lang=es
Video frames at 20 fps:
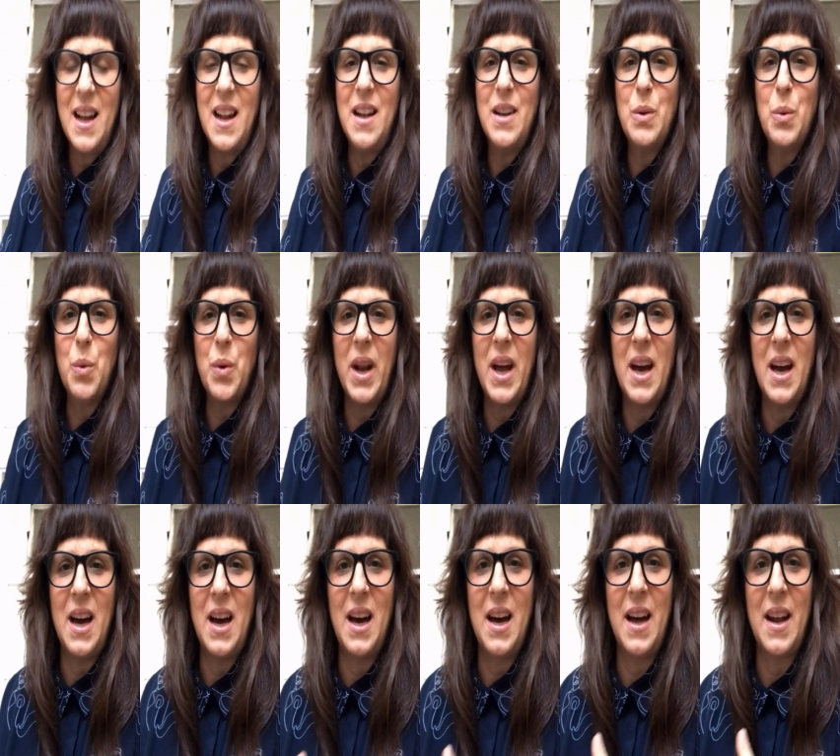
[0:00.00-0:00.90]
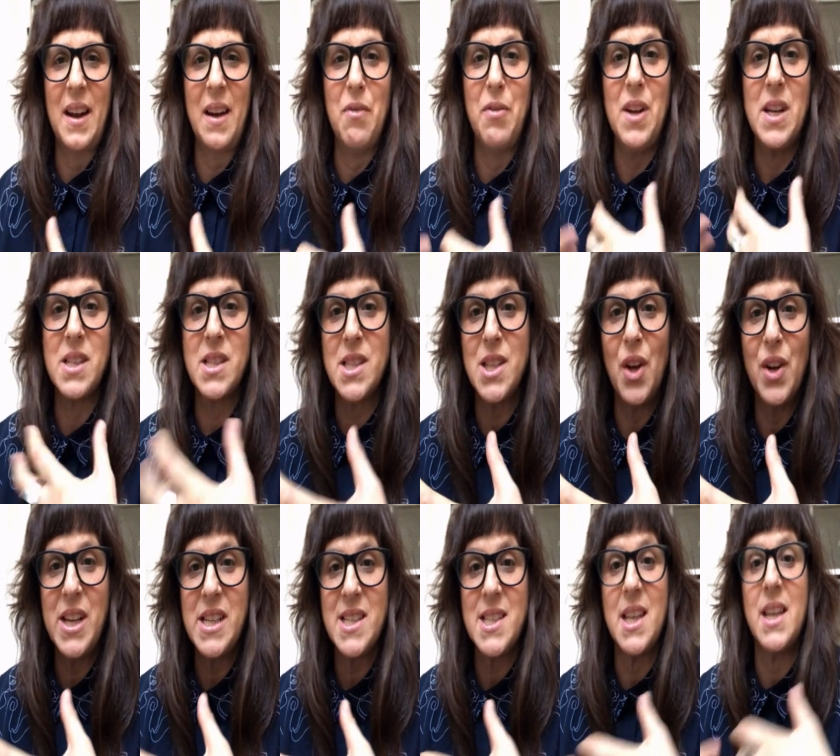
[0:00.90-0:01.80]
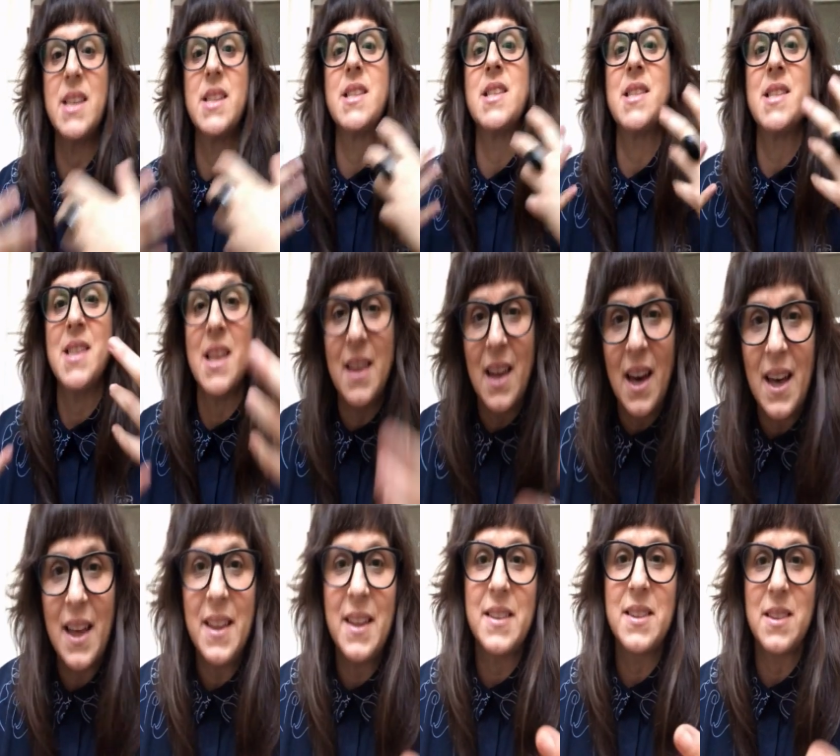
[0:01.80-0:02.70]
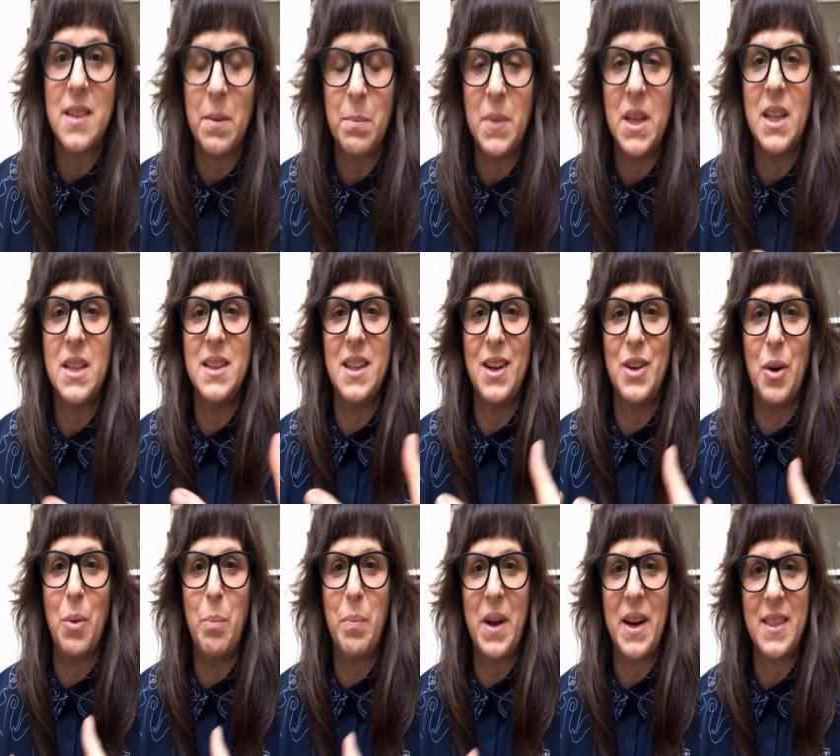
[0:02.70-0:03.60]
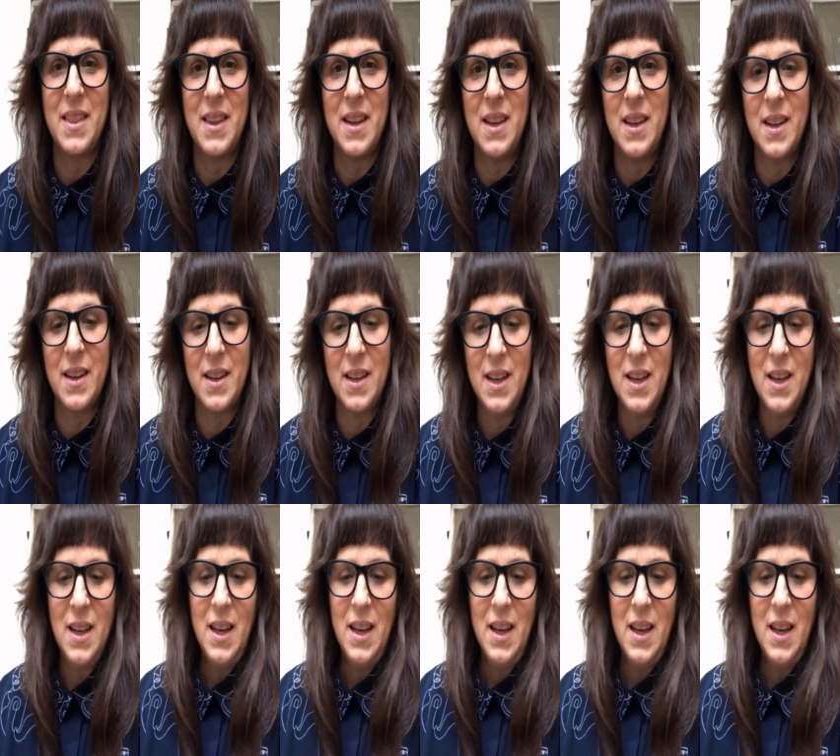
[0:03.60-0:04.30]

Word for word: algunas reflexiones y necesidades también de compartir